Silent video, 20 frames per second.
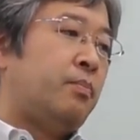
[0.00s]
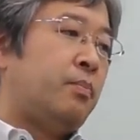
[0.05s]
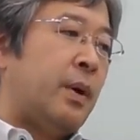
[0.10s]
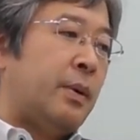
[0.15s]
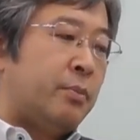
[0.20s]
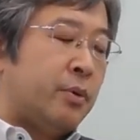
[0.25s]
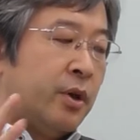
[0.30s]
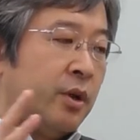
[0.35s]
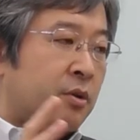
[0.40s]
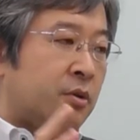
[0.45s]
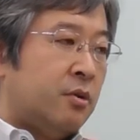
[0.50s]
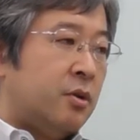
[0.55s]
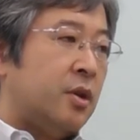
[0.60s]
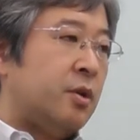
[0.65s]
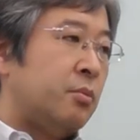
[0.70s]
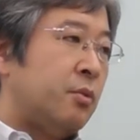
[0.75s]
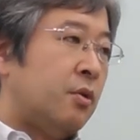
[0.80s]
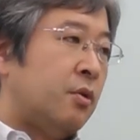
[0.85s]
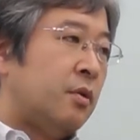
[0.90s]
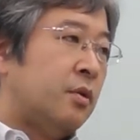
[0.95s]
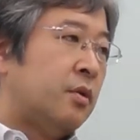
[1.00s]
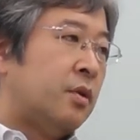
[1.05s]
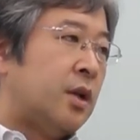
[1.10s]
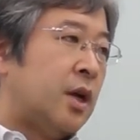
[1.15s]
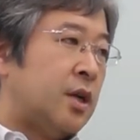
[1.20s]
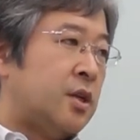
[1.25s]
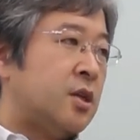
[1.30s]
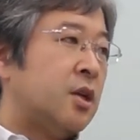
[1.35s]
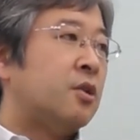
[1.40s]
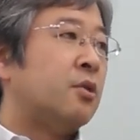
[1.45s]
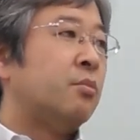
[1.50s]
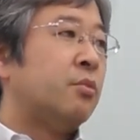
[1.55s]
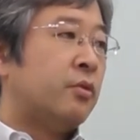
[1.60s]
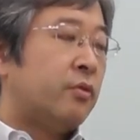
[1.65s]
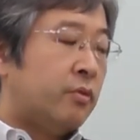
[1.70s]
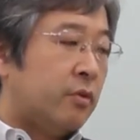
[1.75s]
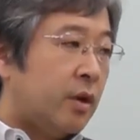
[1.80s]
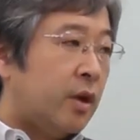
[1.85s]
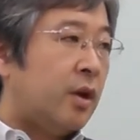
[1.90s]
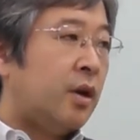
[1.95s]
パブリックにも大事だと思うん
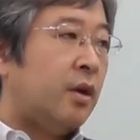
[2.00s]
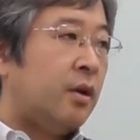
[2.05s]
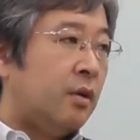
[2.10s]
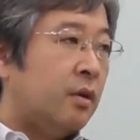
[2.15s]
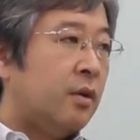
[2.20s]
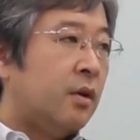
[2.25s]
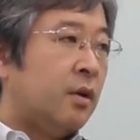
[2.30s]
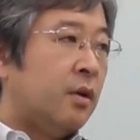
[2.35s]
ですよね。